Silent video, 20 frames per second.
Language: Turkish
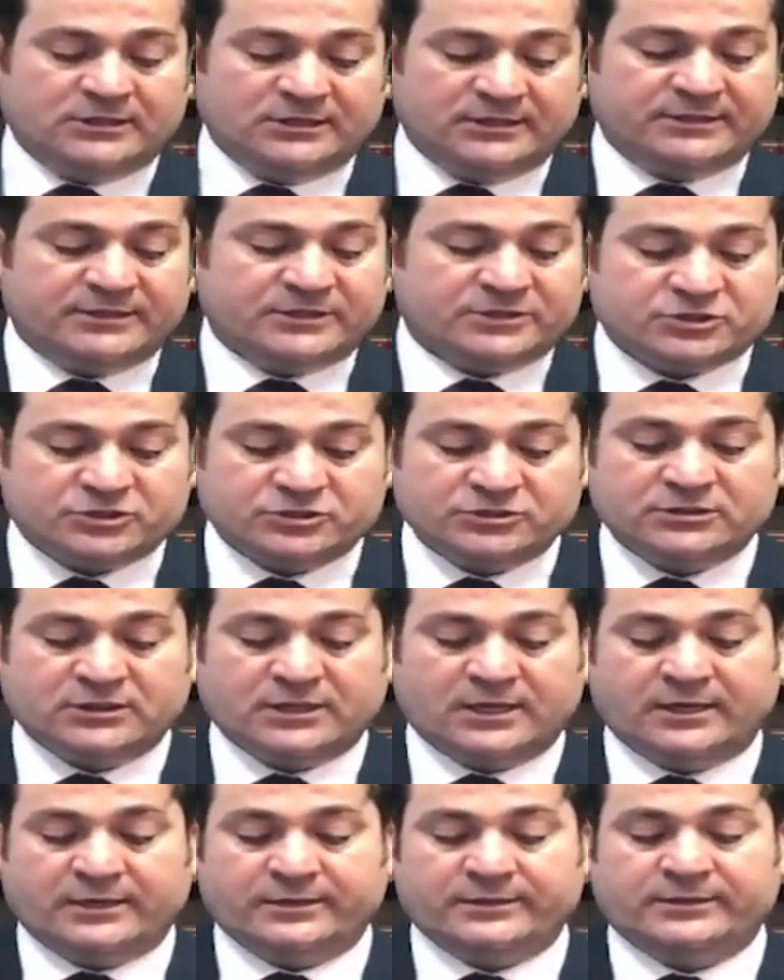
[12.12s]
40
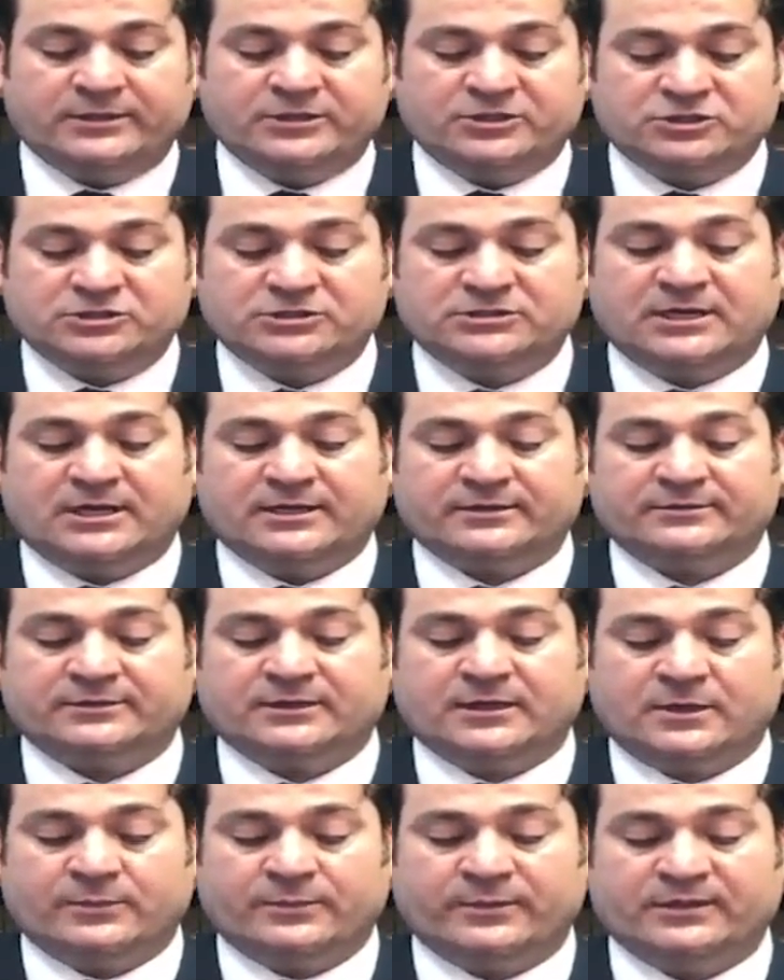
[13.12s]
yaşında yeşil
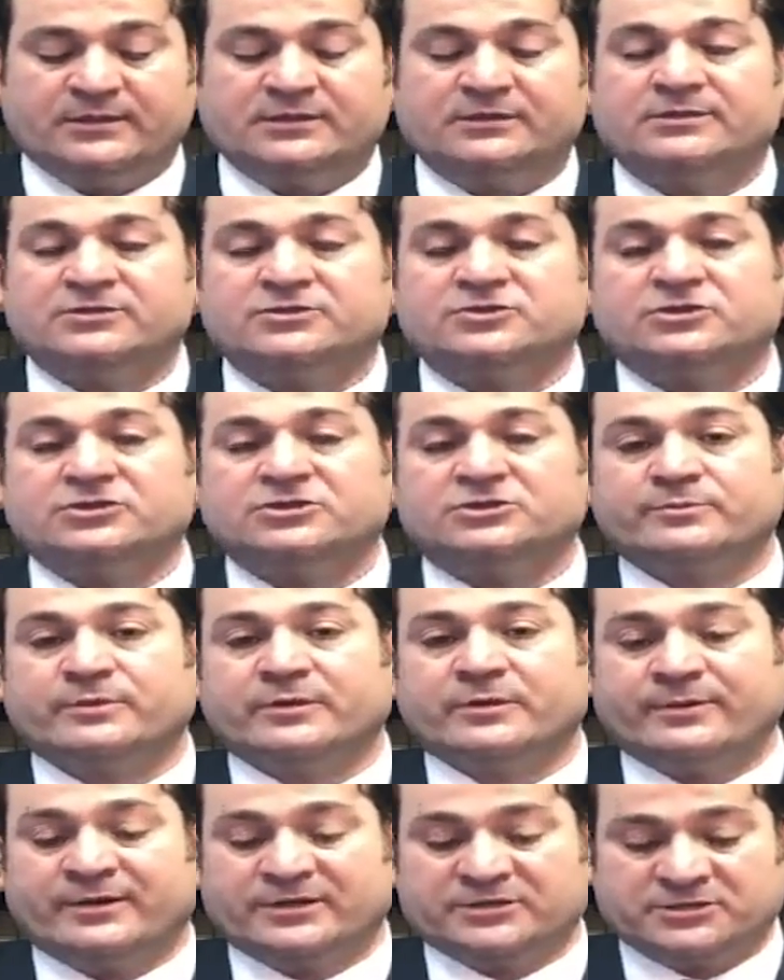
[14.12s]
kartla Amerika'da
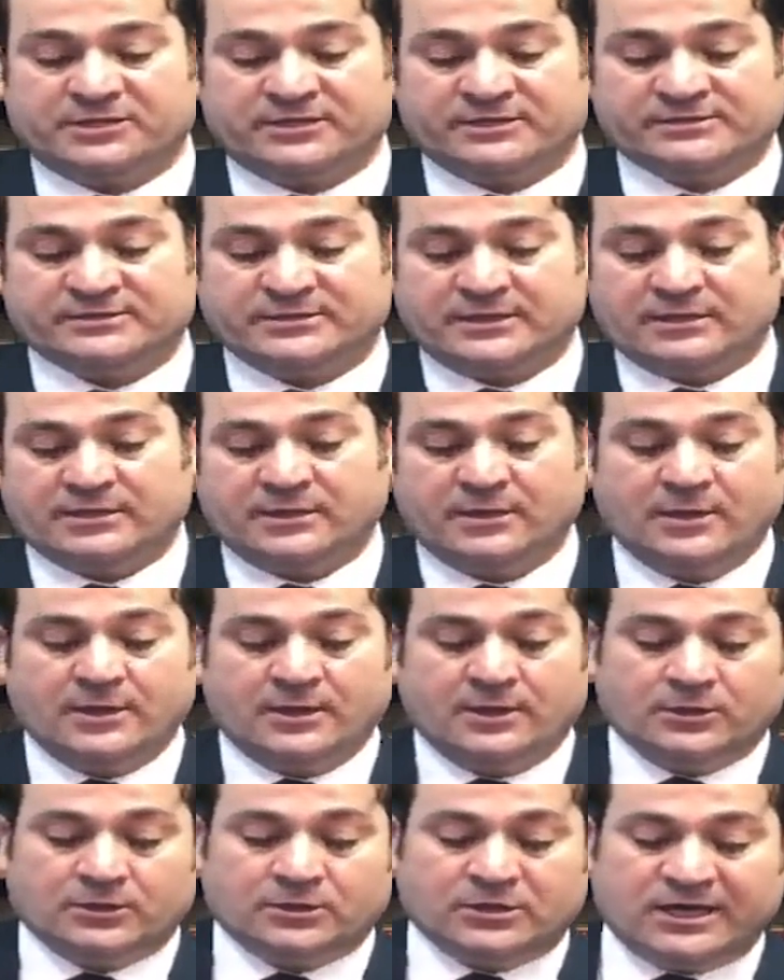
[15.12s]
çalışmaya başlarsak
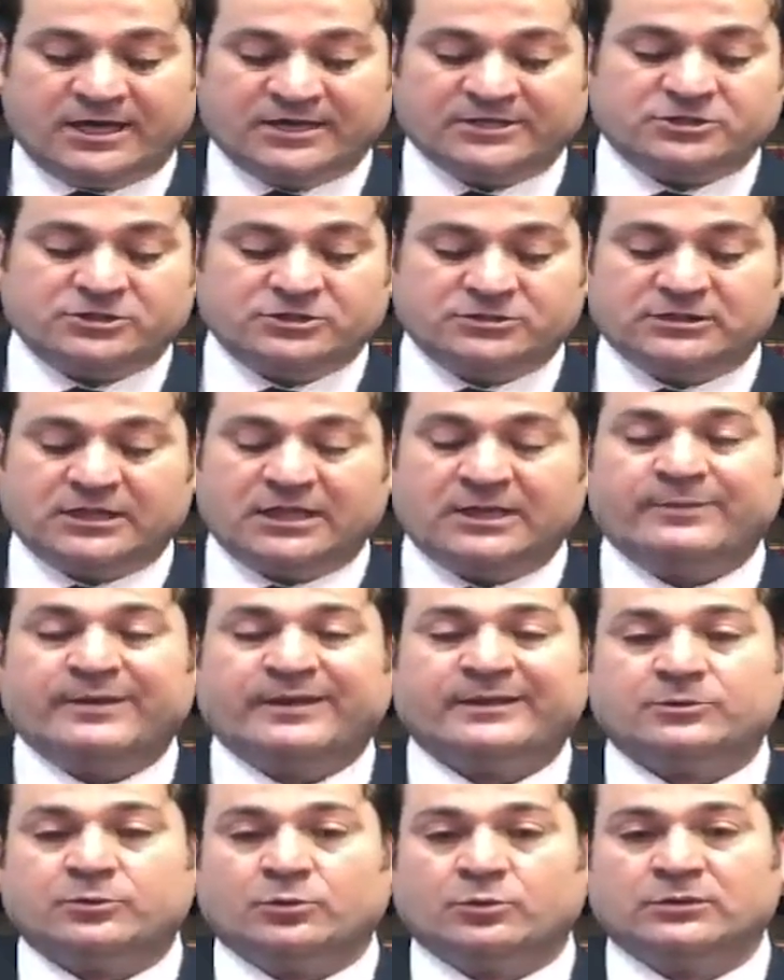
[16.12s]
kaç yılda
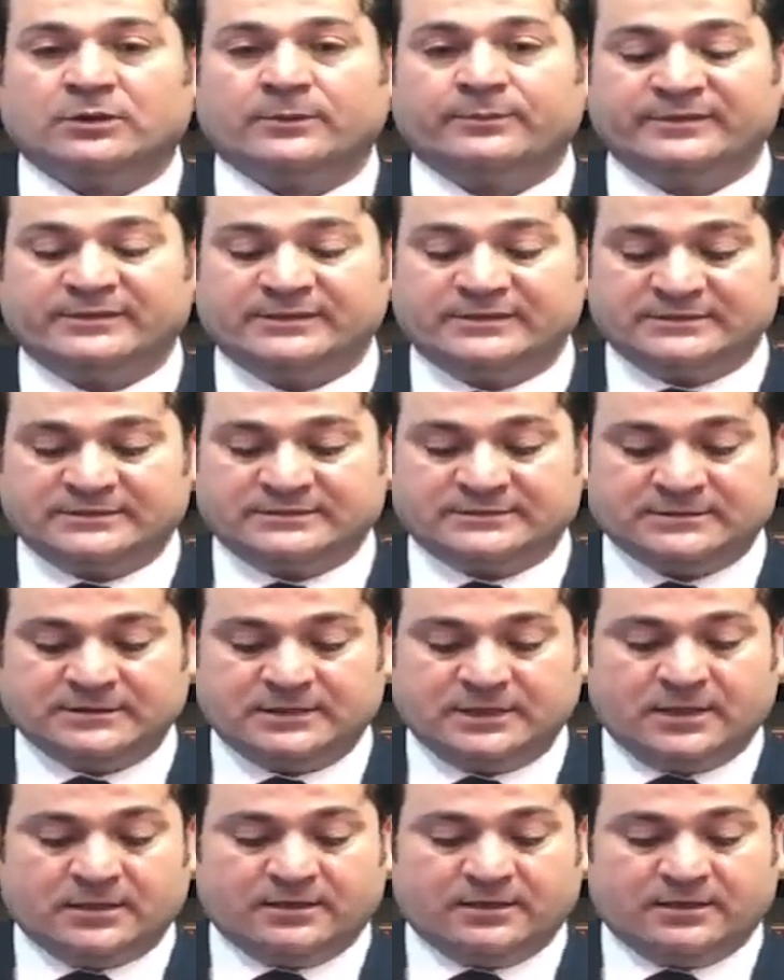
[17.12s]
emekli olabiliriz